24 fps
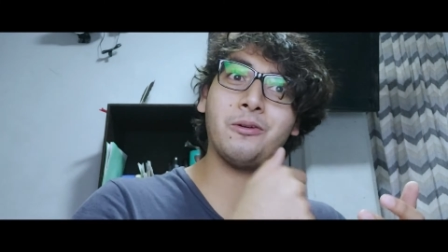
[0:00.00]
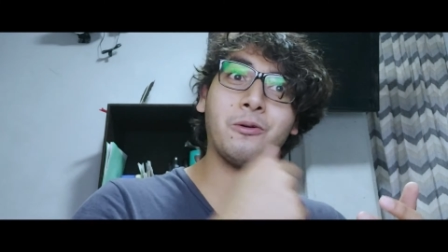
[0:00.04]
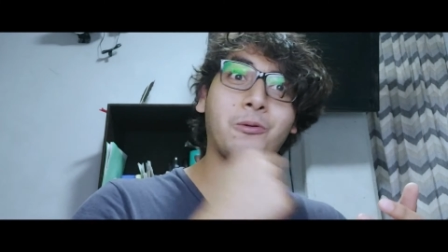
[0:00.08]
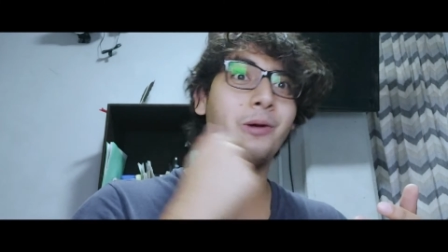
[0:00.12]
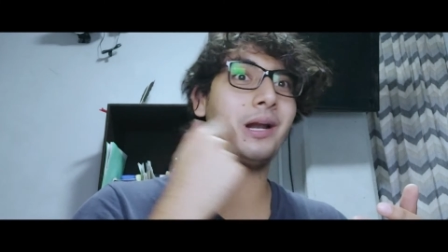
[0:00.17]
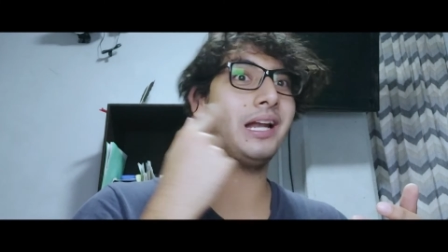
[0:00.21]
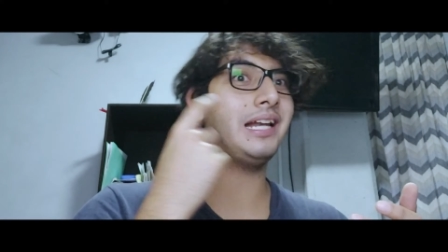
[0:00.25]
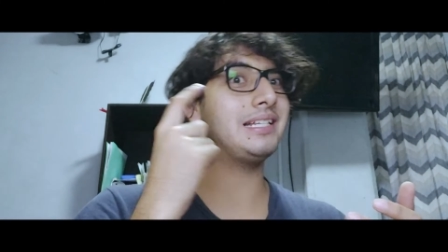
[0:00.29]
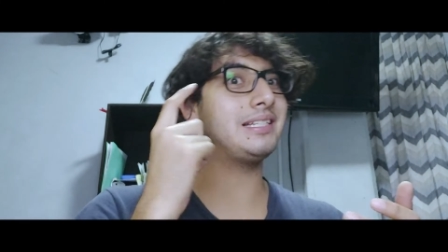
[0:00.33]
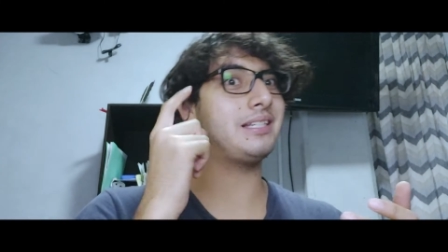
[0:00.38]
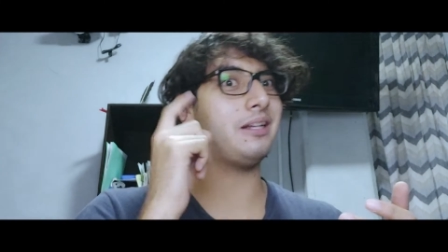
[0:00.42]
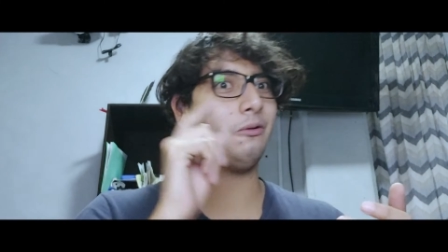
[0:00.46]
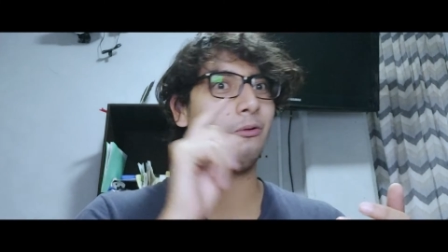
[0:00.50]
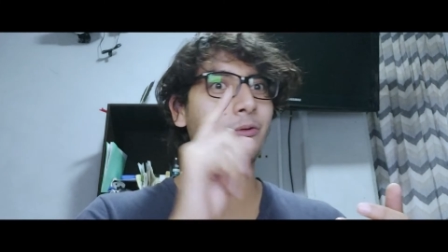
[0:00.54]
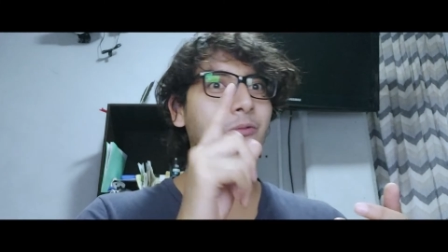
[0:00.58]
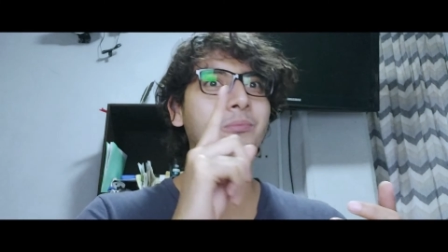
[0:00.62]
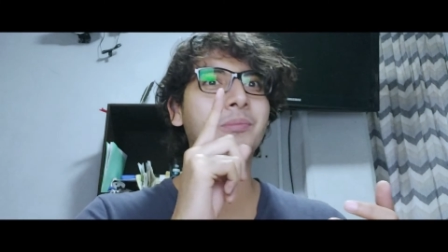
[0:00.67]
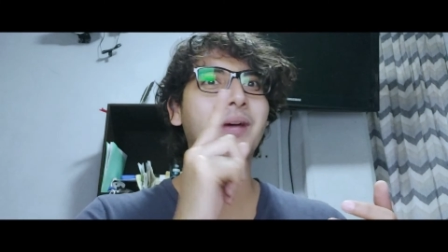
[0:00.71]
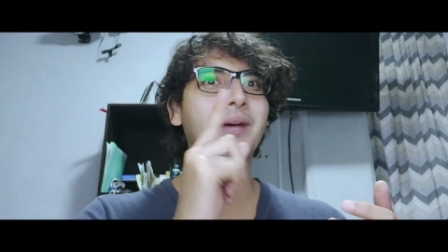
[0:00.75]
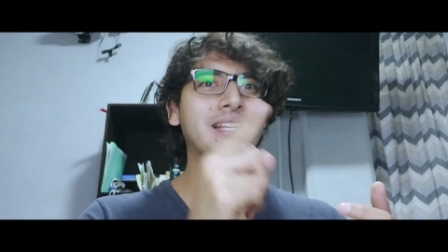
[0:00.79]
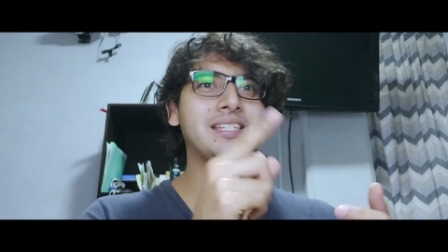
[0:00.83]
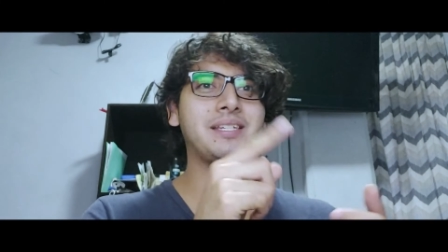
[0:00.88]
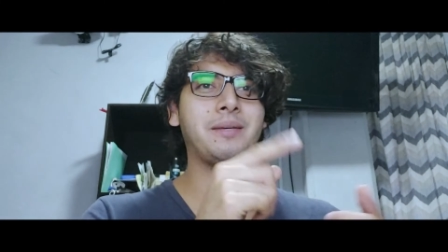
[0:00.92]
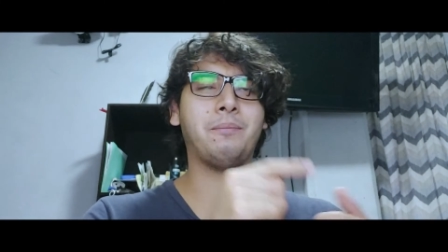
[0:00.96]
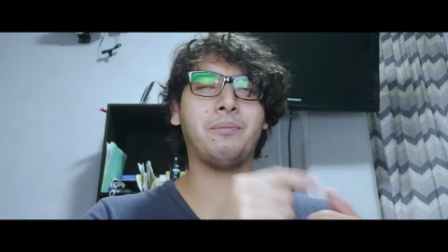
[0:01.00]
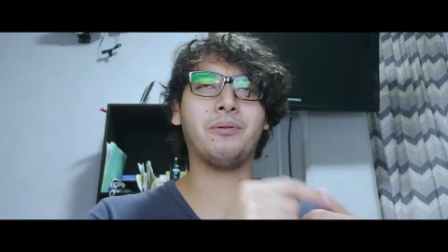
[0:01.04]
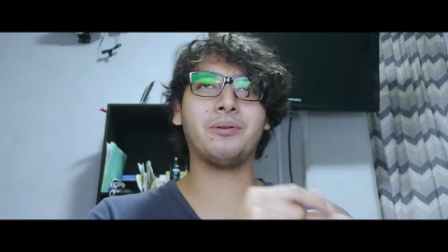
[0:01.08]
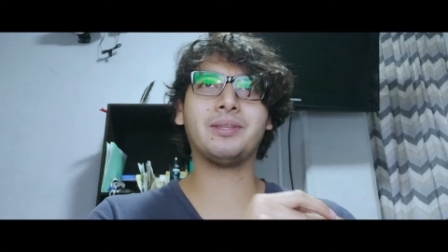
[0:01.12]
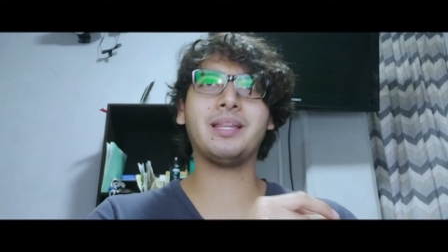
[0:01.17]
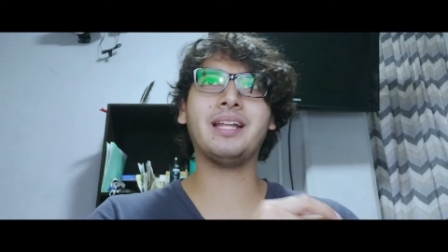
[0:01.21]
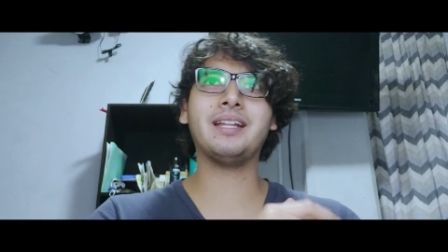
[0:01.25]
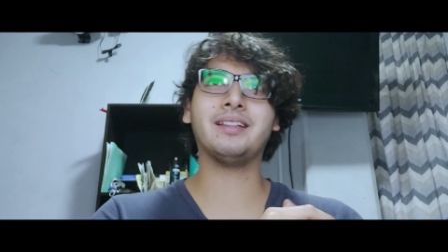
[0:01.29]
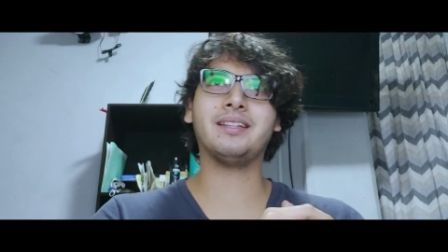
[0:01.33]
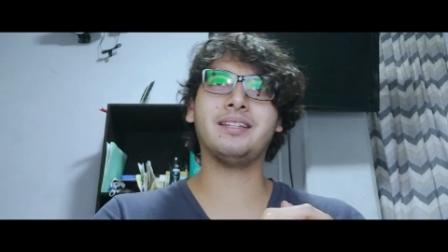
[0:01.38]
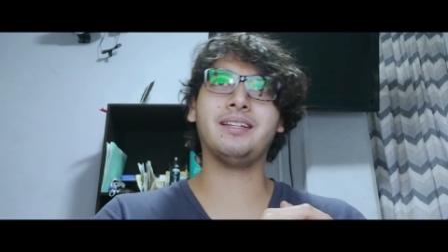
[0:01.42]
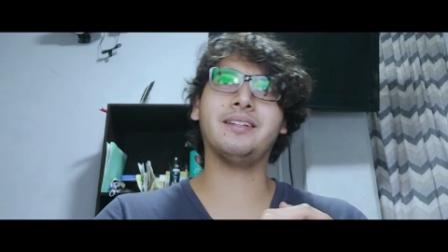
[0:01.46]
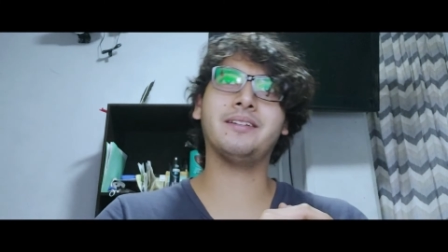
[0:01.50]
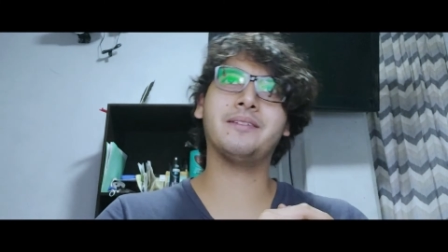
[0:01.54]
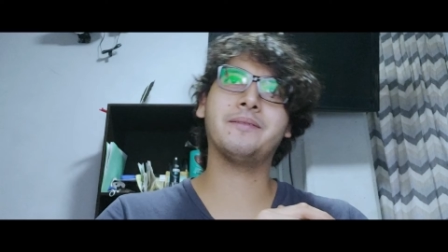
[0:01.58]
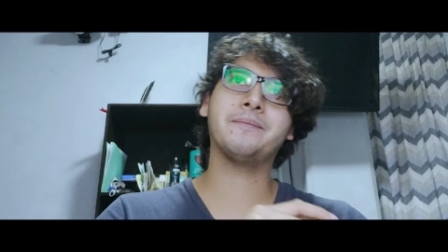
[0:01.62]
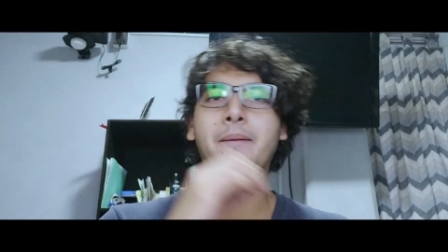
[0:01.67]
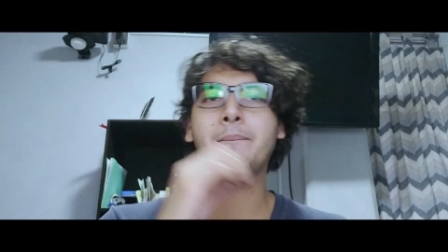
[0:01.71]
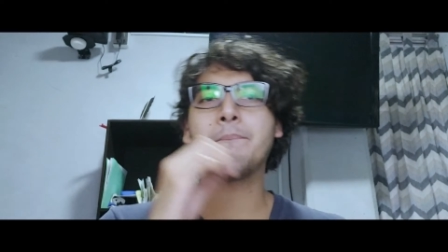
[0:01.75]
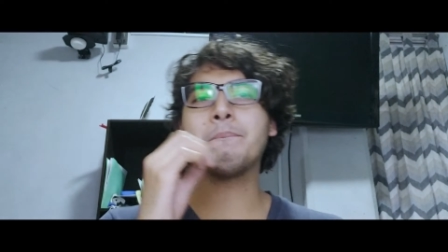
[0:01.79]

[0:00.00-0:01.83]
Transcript: lo cual es aún más importante